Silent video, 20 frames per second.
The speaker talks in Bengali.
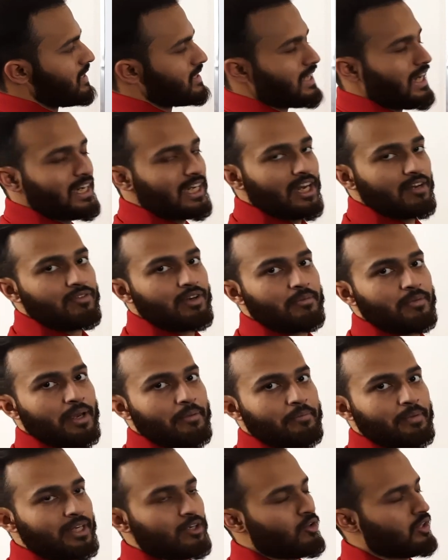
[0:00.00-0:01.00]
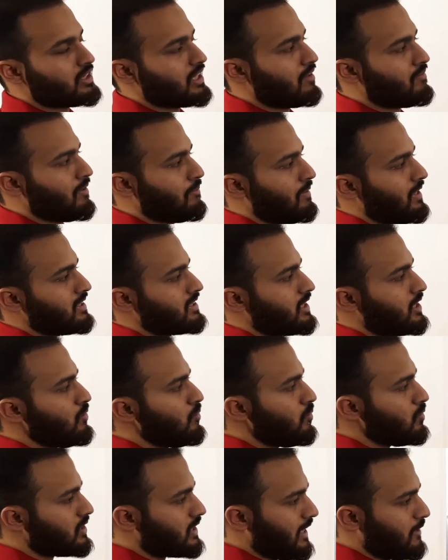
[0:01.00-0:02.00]
সাইন আলফা বাই পি কজ আলফা প্লাস কিউ
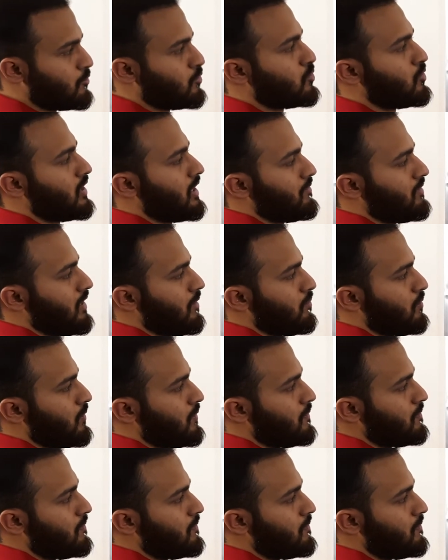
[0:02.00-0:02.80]
সেই সূত্রটা ফেলবো